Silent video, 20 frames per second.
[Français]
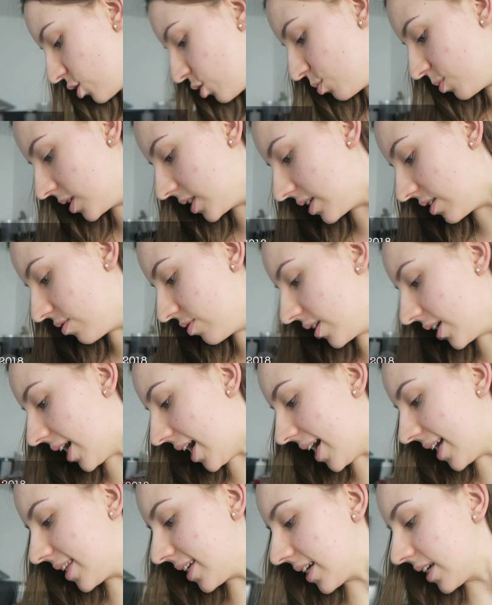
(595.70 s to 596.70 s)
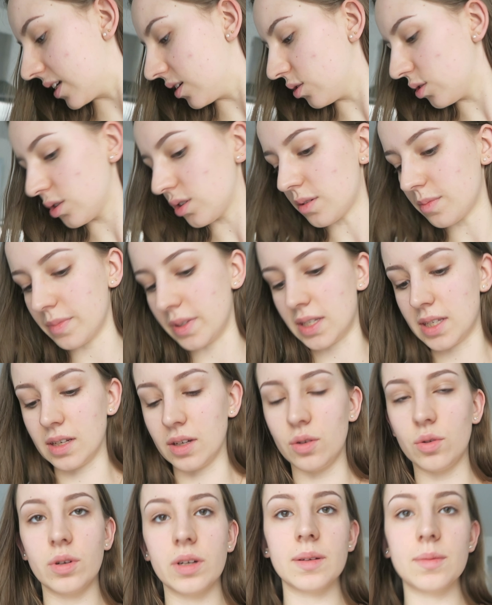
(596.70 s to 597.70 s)
que je m'étais fait attaquer aux gens, Mais
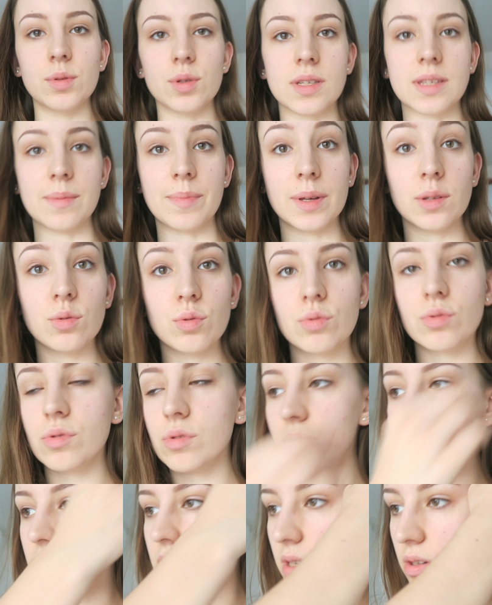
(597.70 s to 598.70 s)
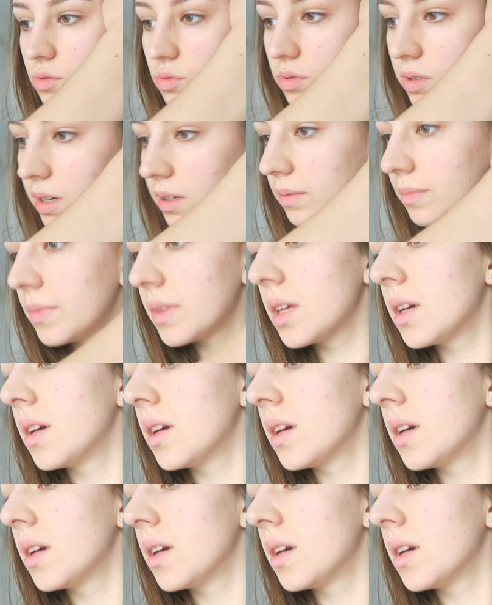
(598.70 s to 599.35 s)
c'est horrible, je sais pas du tout ce que c'est en tout cas.